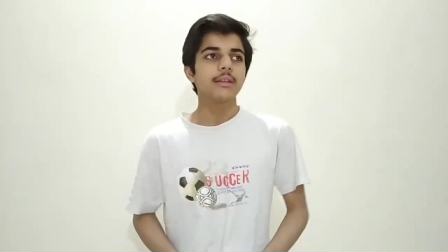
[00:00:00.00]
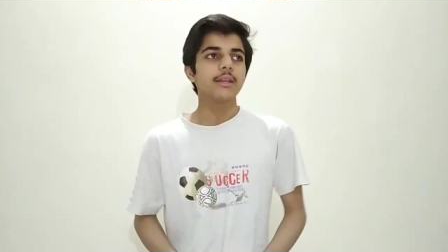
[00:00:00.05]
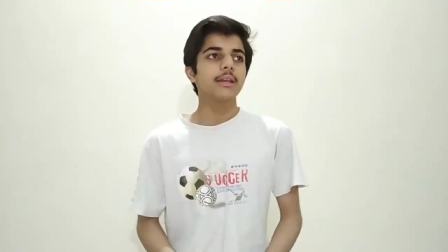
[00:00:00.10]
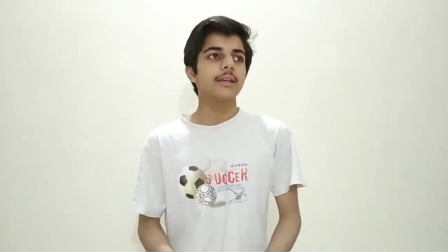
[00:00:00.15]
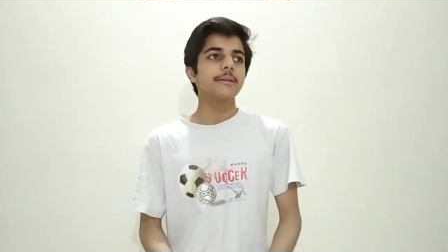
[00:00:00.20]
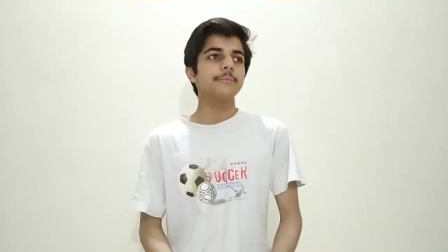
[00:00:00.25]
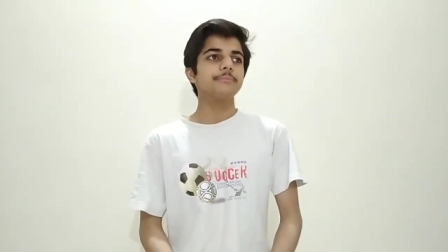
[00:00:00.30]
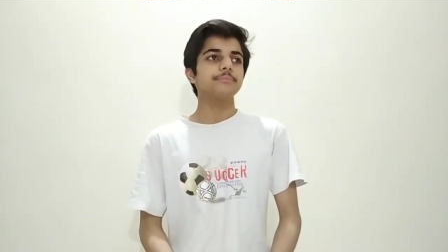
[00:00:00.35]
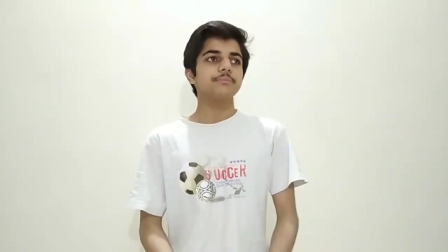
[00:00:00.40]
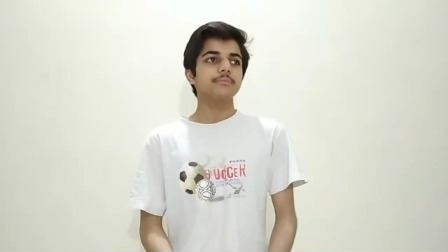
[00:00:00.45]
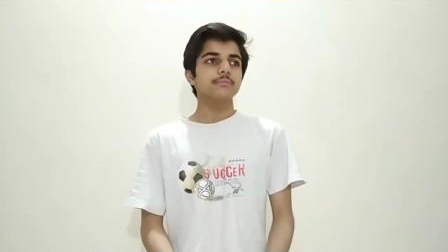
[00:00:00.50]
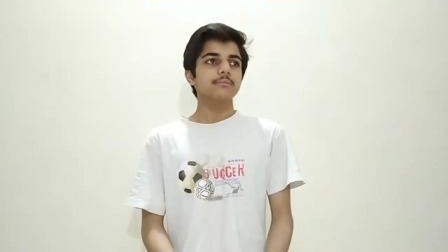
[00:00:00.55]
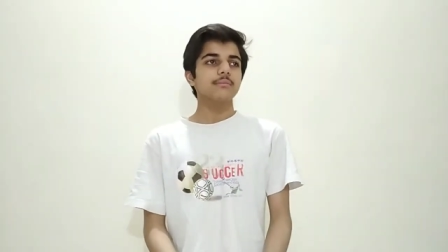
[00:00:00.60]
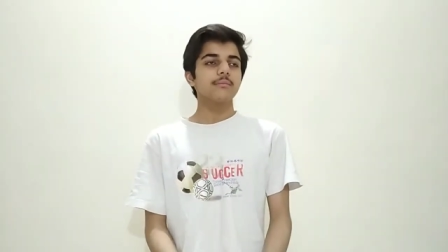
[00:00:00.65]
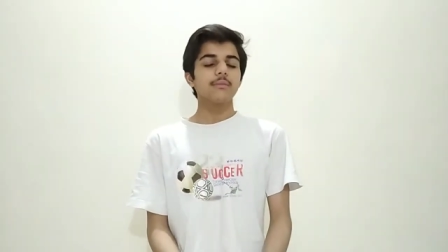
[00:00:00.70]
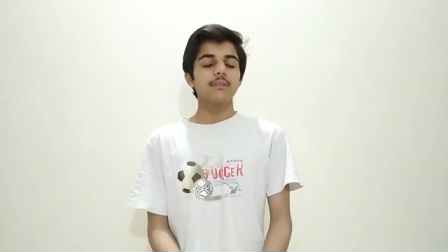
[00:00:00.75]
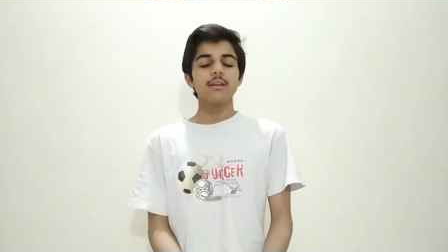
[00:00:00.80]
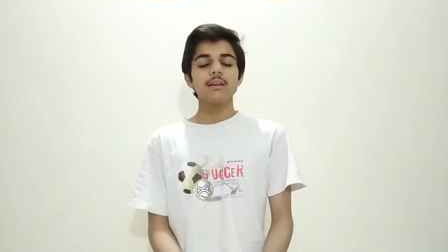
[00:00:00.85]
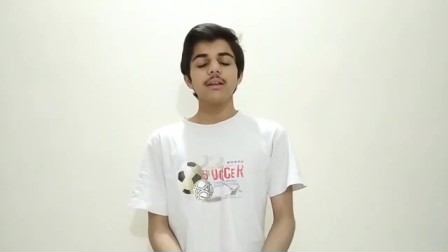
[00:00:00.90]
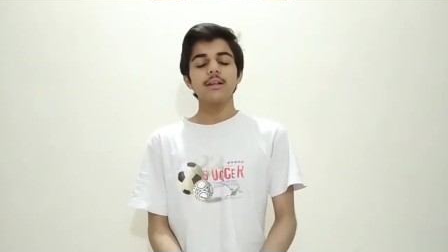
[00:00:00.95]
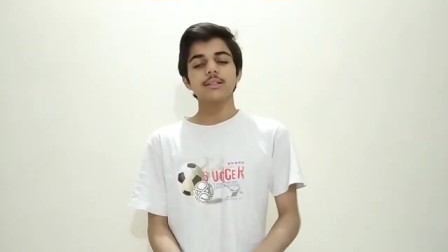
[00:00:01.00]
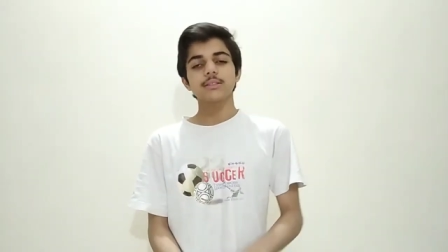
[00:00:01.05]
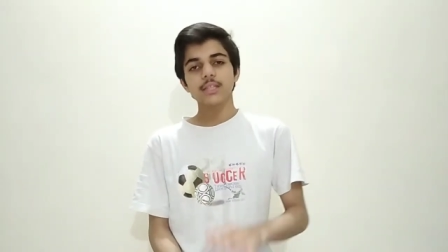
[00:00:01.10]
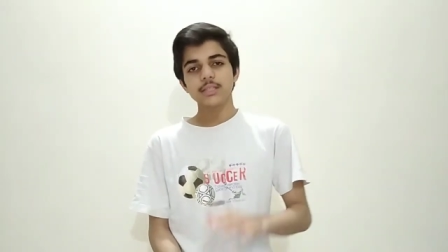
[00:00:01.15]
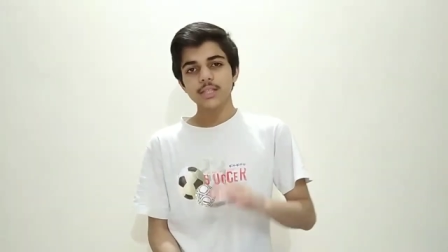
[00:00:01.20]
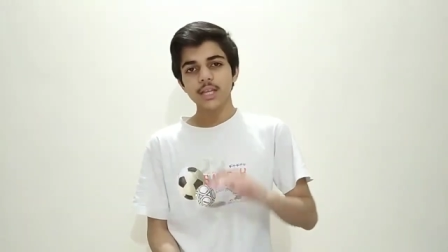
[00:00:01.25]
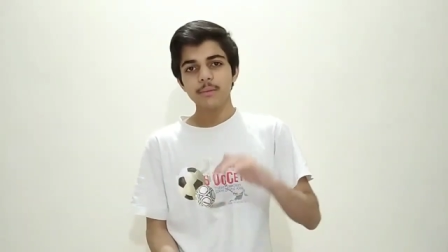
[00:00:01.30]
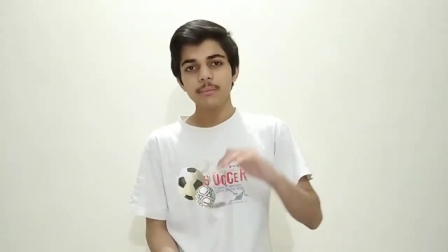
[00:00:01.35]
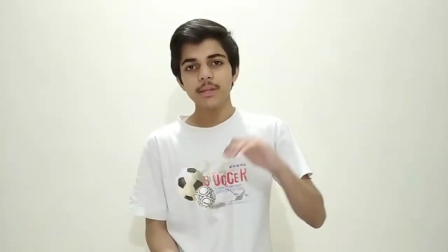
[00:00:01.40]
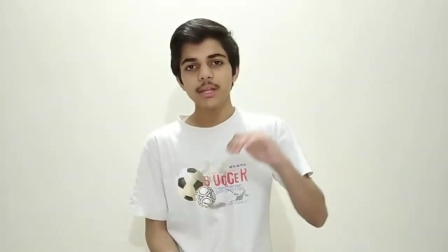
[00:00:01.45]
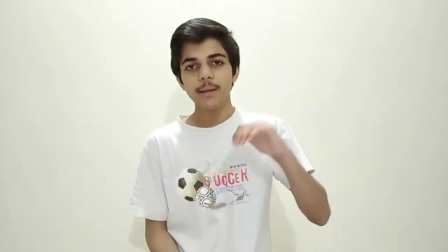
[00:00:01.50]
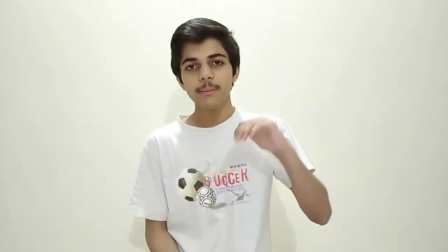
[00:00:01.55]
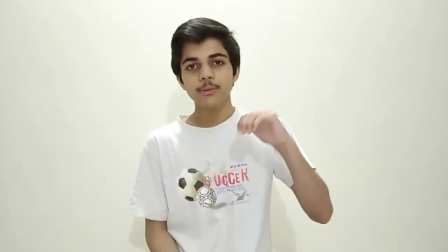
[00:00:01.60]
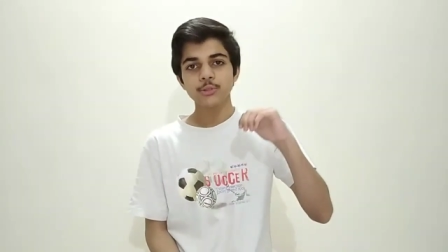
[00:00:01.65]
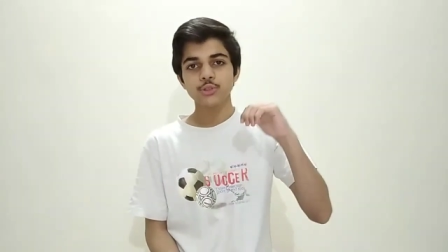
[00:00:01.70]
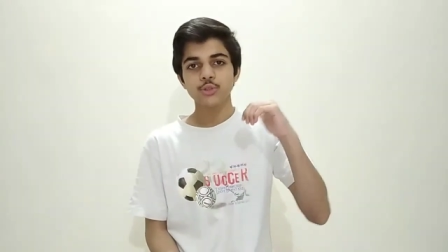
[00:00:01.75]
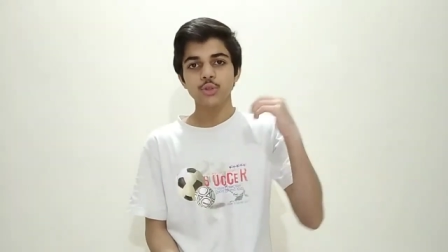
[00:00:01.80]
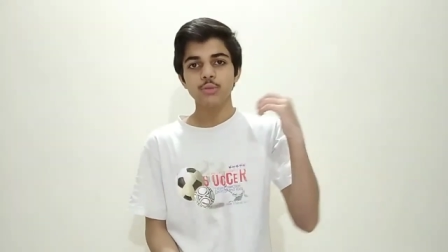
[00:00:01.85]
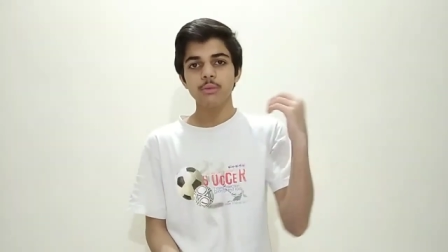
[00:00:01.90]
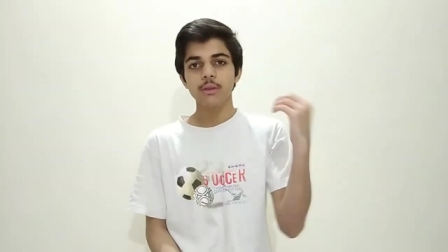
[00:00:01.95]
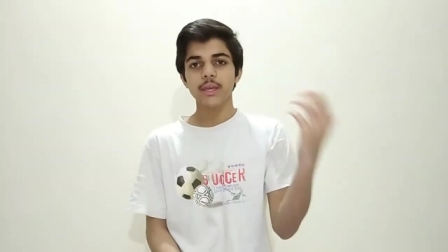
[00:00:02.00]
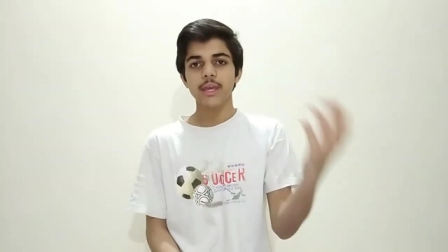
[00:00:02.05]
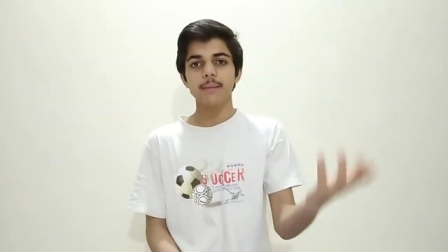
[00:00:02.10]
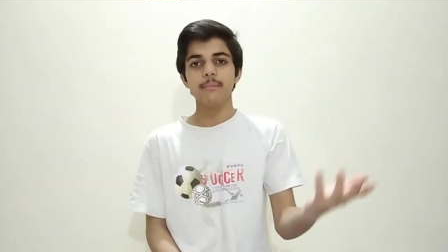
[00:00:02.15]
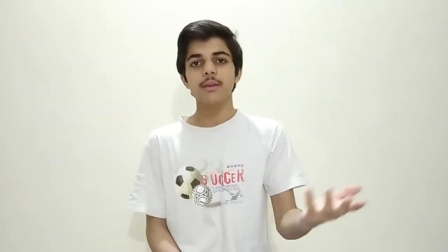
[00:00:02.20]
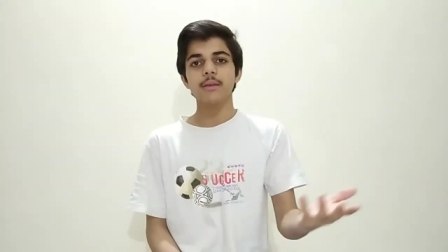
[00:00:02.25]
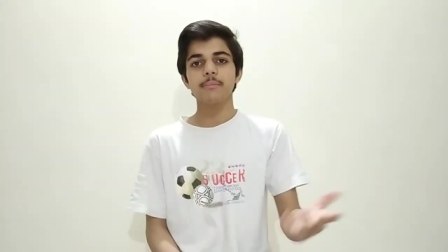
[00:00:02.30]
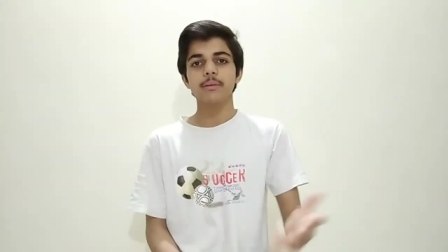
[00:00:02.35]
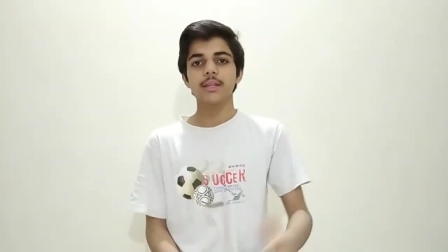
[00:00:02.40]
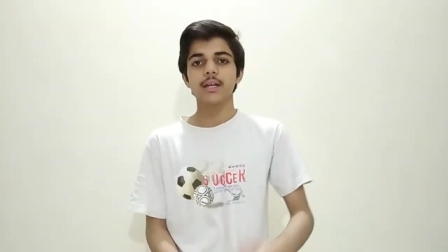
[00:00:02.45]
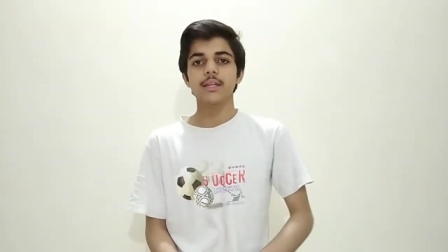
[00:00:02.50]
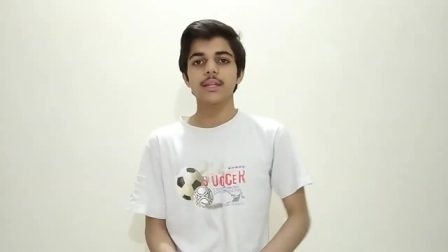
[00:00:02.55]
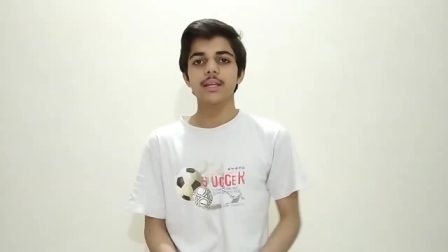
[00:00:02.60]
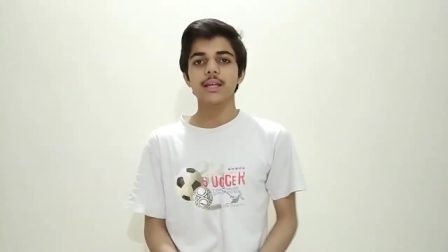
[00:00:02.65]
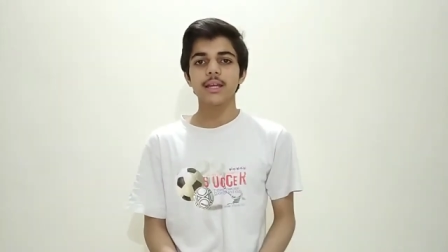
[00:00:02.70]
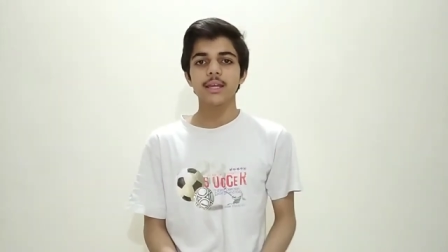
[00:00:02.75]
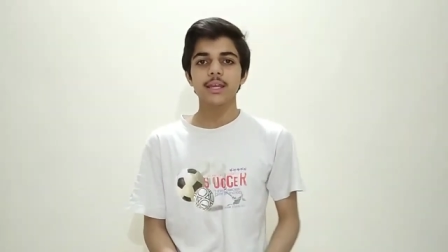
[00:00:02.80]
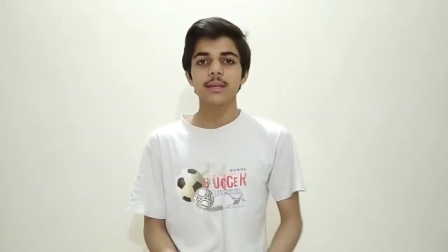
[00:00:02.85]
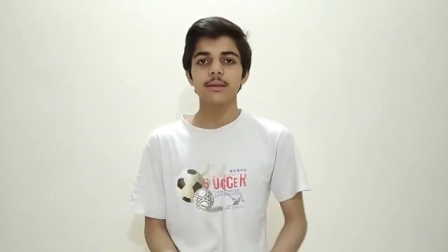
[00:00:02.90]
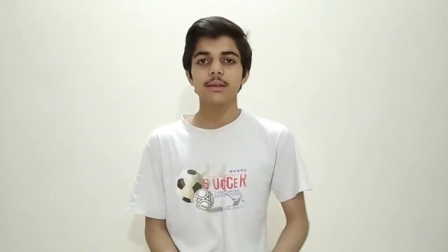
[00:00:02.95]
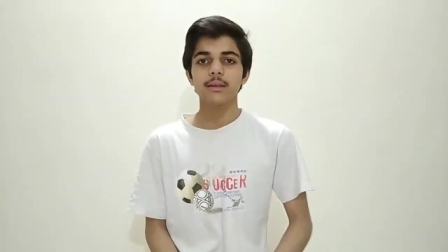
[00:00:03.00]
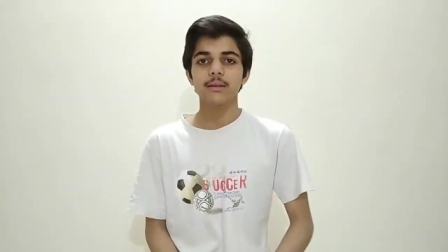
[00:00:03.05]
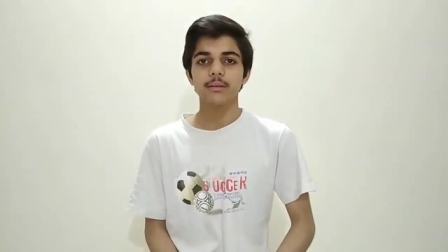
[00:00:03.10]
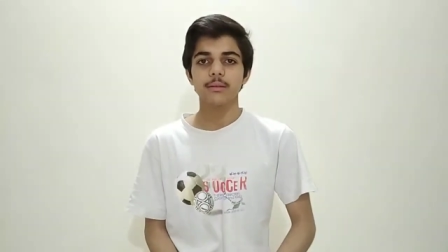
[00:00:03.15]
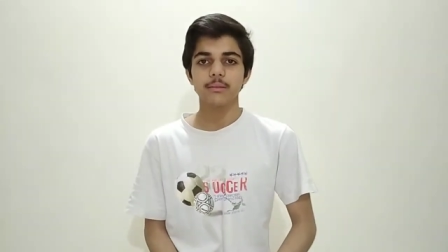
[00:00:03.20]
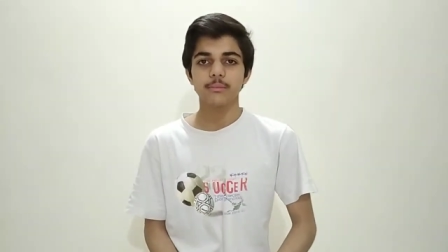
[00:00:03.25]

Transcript: देखिए जैसा कि मैंने आपको शुरू में गेमिंग बताने का ये